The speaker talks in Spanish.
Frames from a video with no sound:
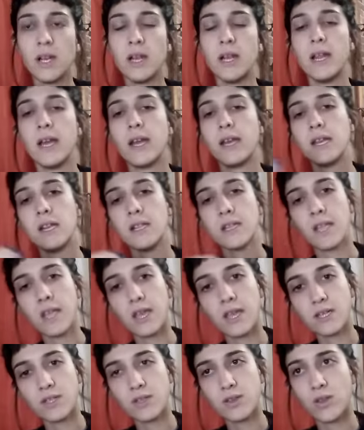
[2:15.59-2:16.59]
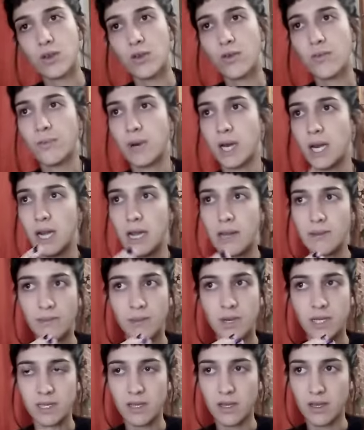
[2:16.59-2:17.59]
Lean el texto para
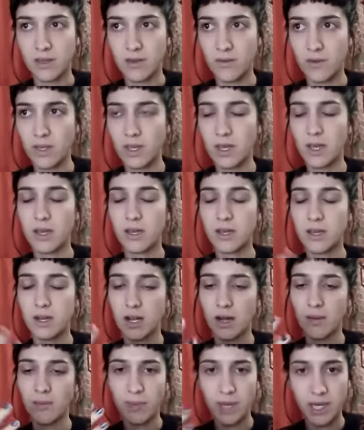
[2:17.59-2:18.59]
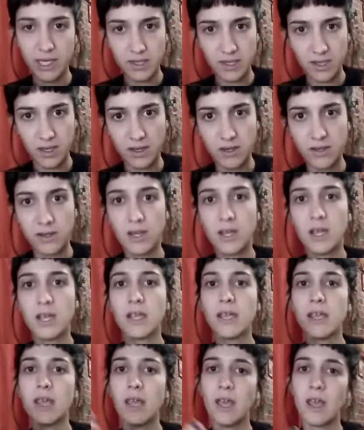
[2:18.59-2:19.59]
ambas actividades, repasen
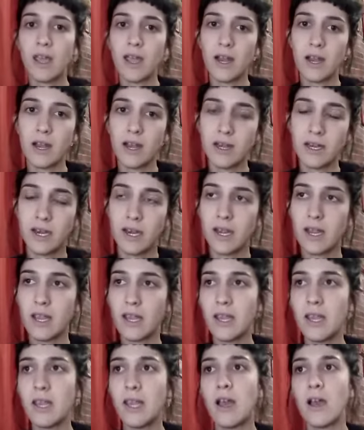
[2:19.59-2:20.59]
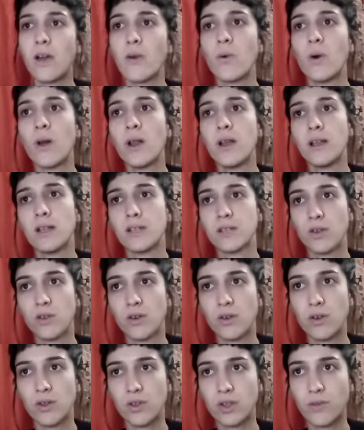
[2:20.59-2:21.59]
qué es la energía, cuáles
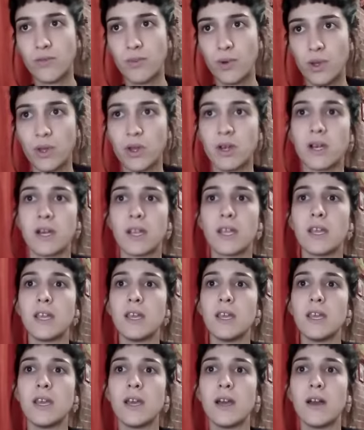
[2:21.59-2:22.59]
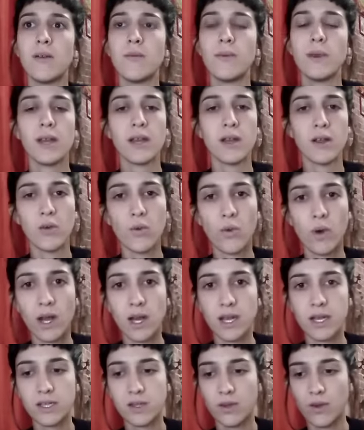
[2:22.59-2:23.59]
son los tipos de energía, vean
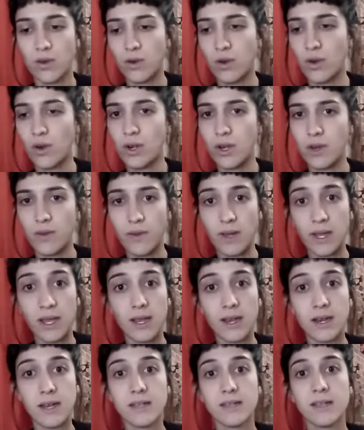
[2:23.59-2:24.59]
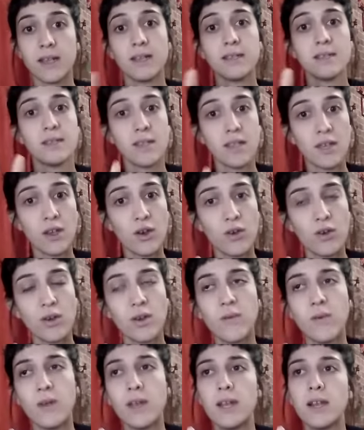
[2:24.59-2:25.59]
cuáles son los niveles, hay cinco
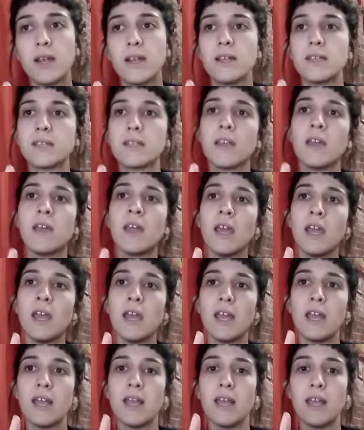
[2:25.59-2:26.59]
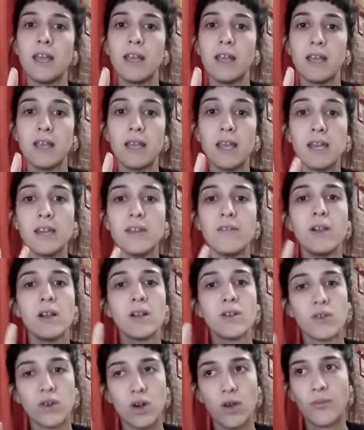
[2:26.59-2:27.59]
niveles, eh, qué
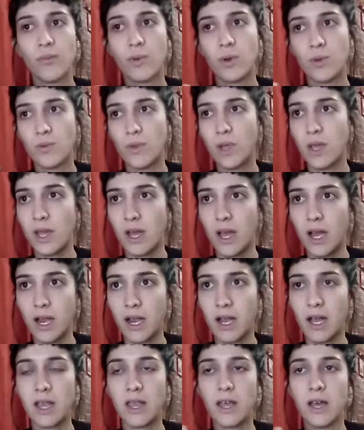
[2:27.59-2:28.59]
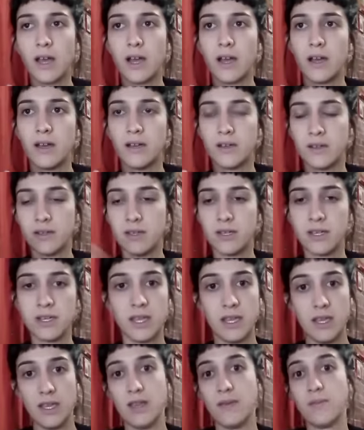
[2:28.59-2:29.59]
nivel corresponde a cada
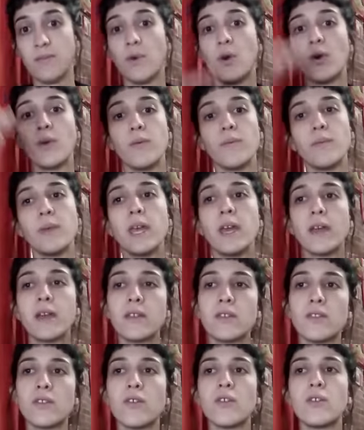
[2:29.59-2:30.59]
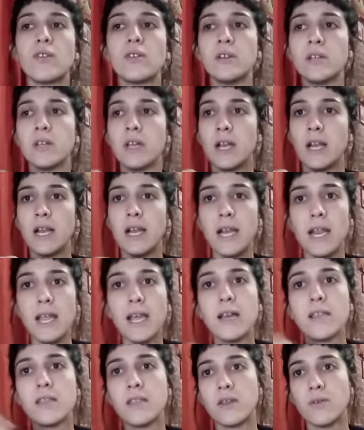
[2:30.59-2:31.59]
eh, movimiento.
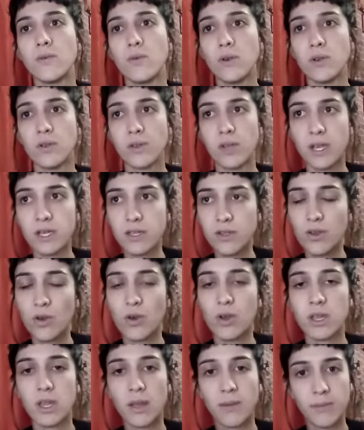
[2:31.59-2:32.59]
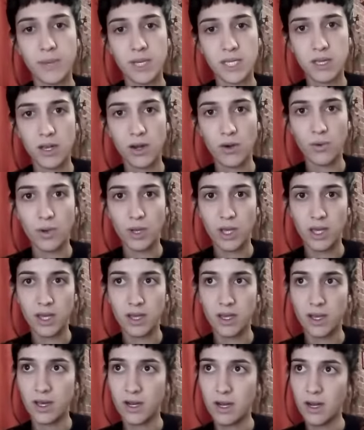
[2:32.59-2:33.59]
Lean de nuevo el texto que también se los voy a
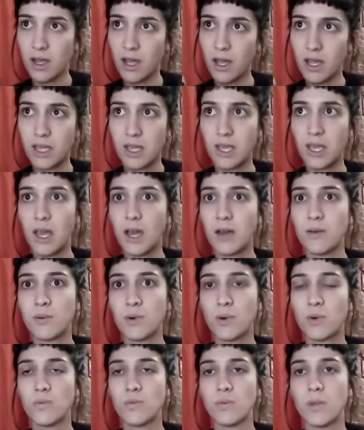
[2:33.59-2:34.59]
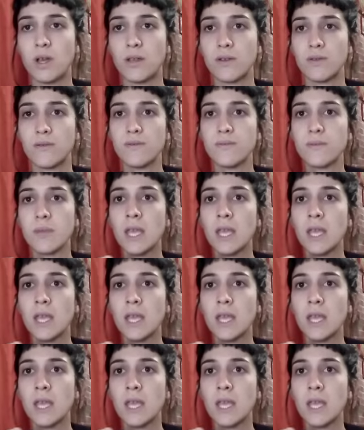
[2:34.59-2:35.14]
dejar ahí adjuntado.